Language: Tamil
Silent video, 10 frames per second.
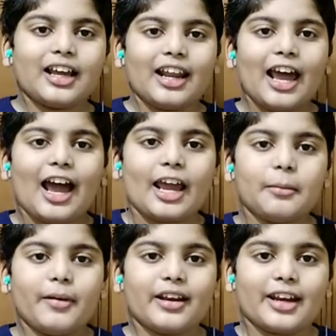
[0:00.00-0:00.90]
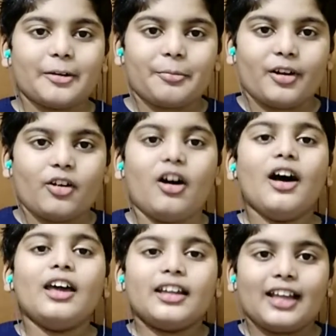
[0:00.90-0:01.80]
எல்லாம் ஹைபர்னேட்
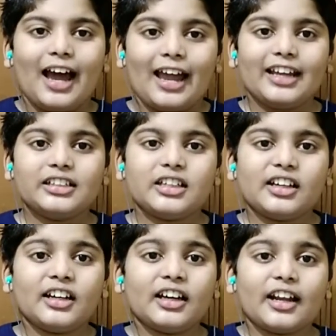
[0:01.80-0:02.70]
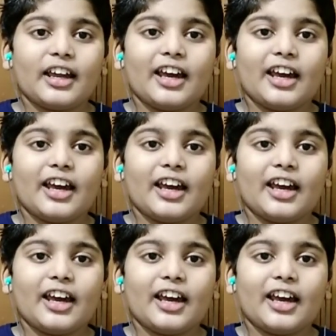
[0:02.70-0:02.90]
பண்ணும் இந்த ஹைஜிங்குங்கிற